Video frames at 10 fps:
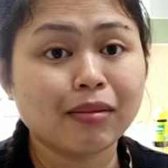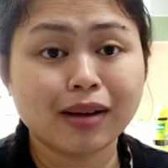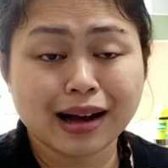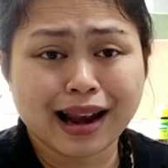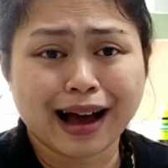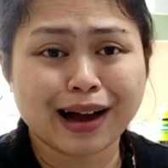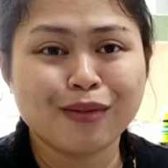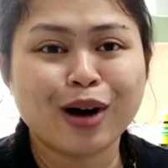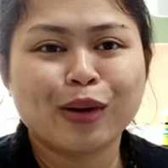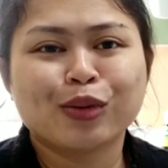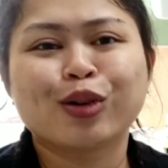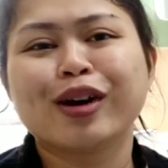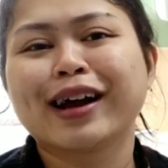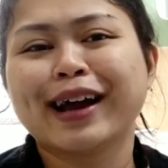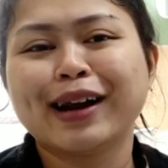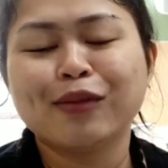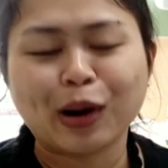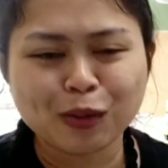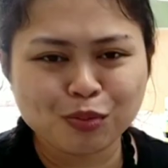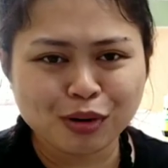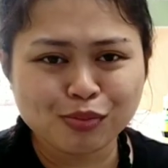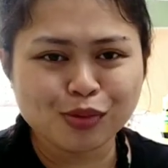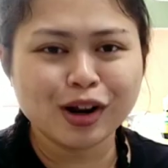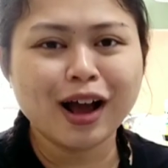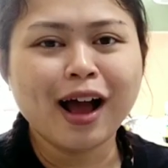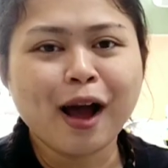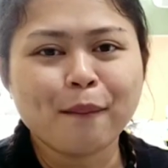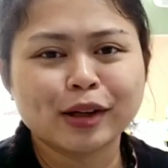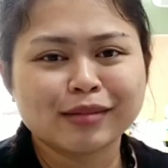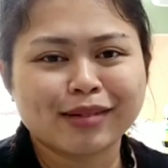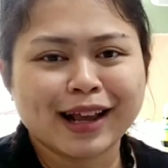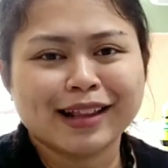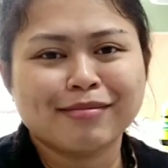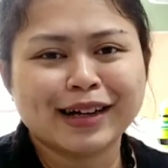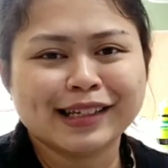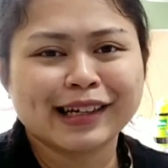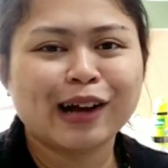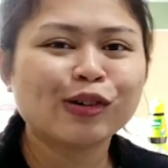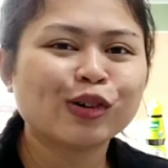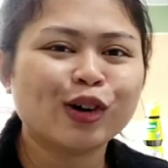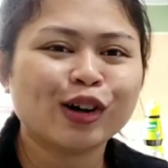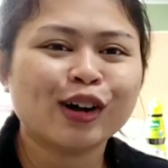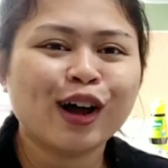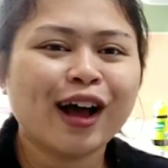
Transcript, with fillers: emang lah kamu aku tok nang kena mau aku babune masa perintah majikan kon